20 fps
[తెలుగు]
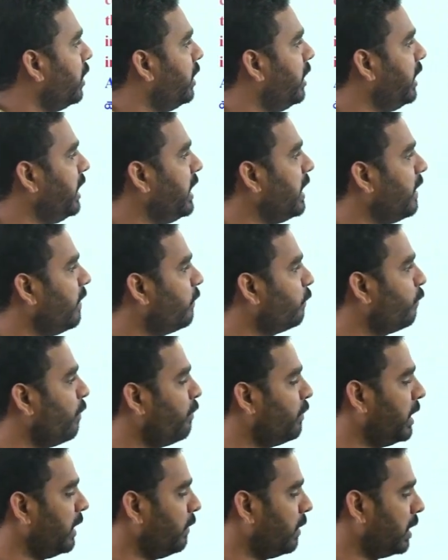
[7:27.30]
D is
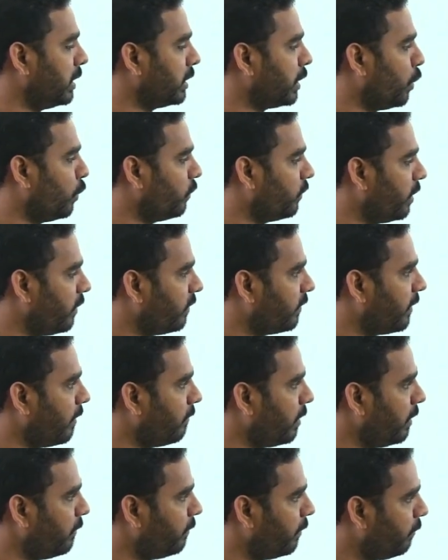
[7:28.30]

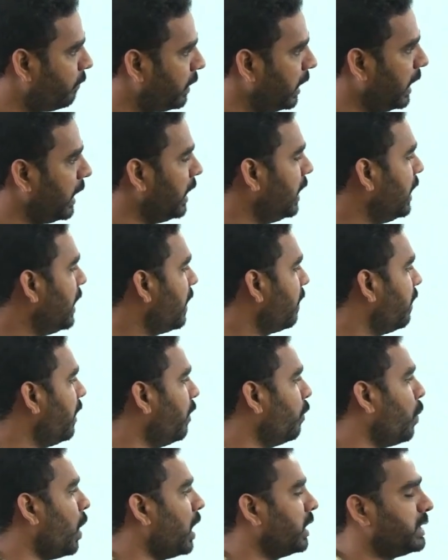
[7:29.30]
51,750
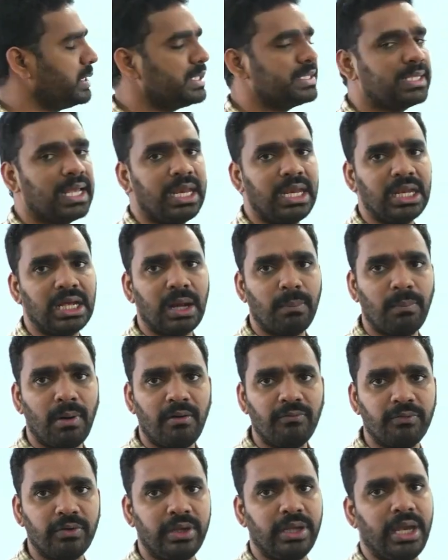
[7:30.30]
then what is the income
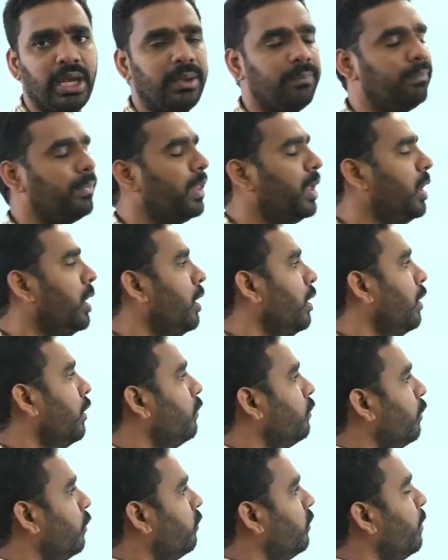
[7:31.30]
of A?
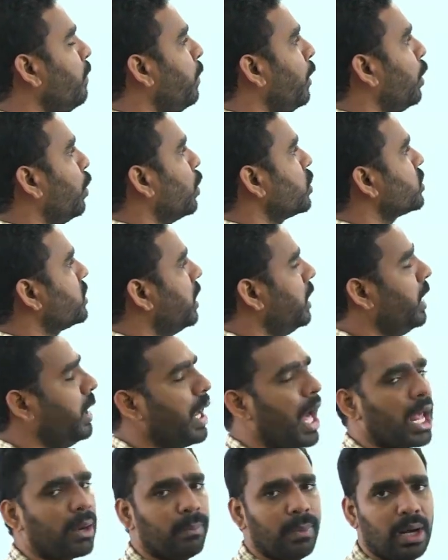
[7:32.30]
సో సింపుల్ క్వశ్చన్ అండి
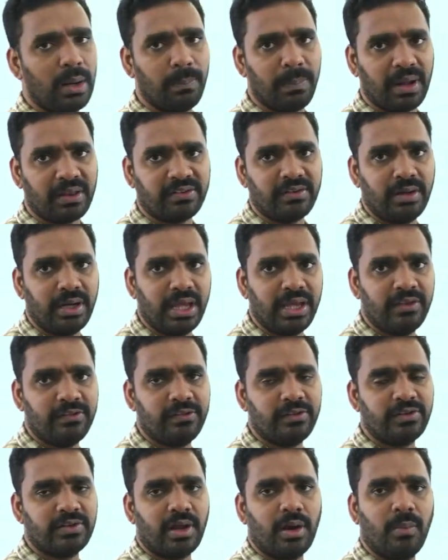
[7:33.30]
నార్మల్ పర్సంటేజెస్
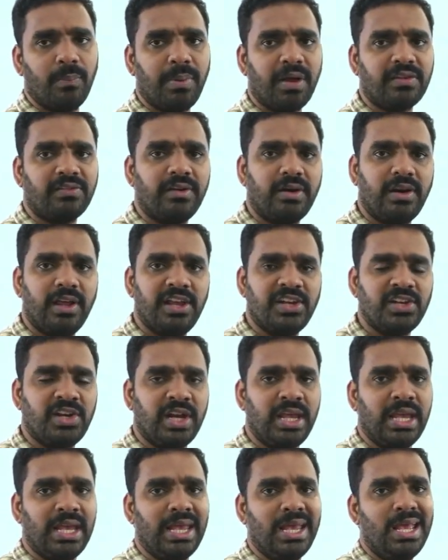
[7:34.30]
ఇచ్చారు ఆ
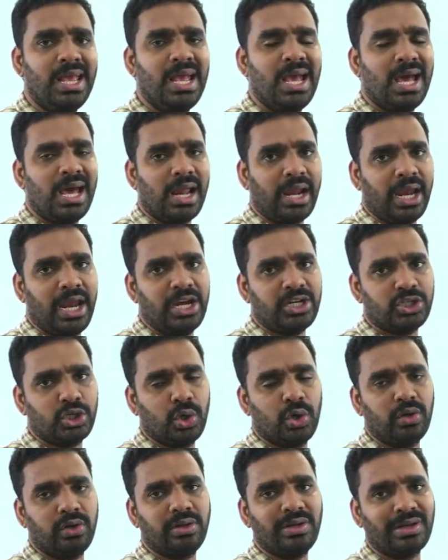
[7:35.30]
పర్సంటేజ్ని రేషియో
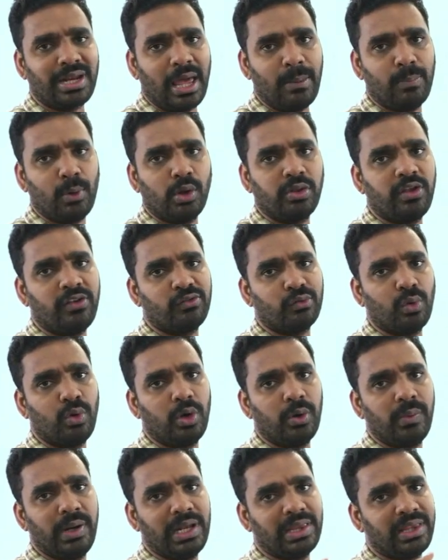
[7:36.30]
టైప్లో
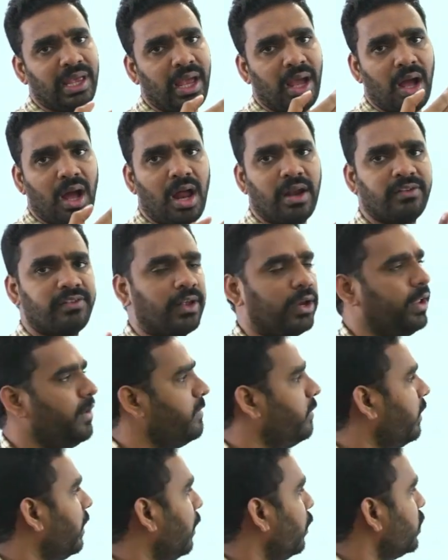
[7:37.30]
తీసుకుంటూ వెళ్తే ఆన్సర్
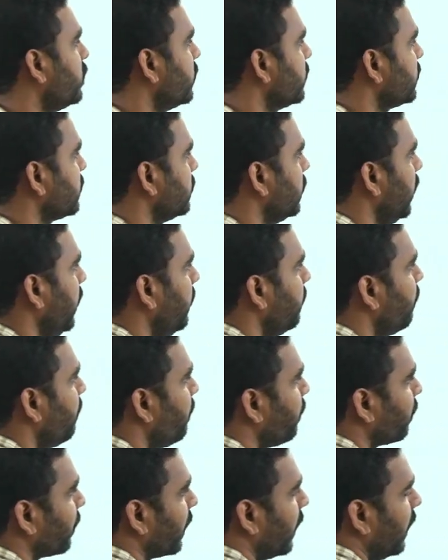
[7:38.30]
ఈజీగా వచ్చేస్తుంది
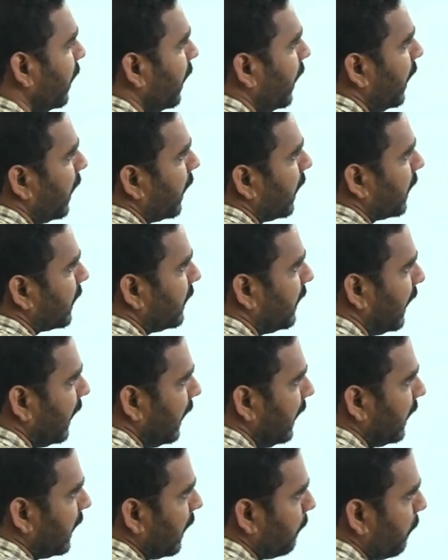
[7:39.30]
ద
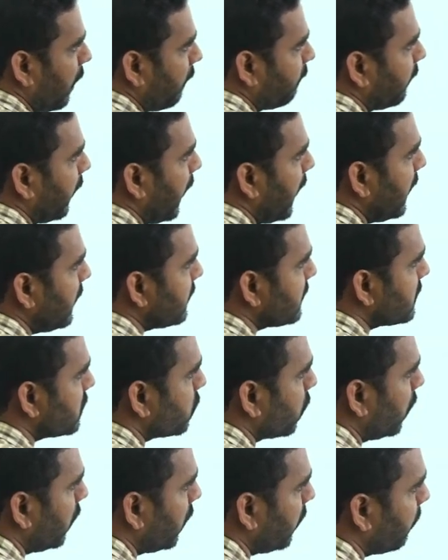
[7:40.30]
ఇన్కమ్ ఆఫ్ ఏ ఈజ్
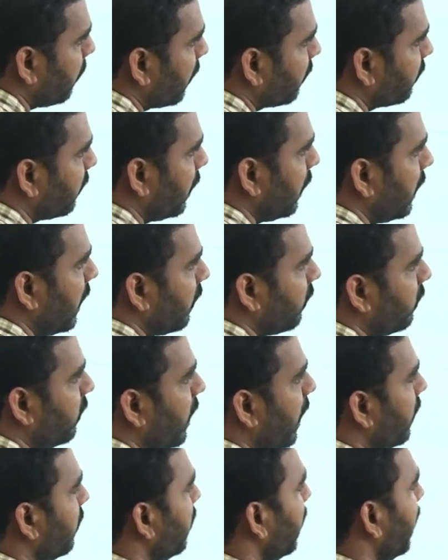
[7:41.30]
ట్వంటీ పర్సెంట్ లెస్
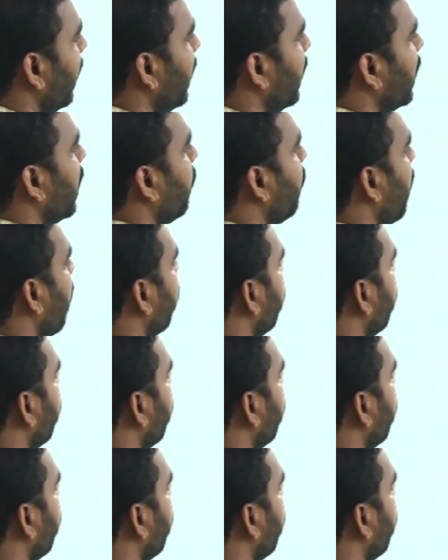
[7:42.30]
దెన్ ది ఇన్కమ్ ఆఫ్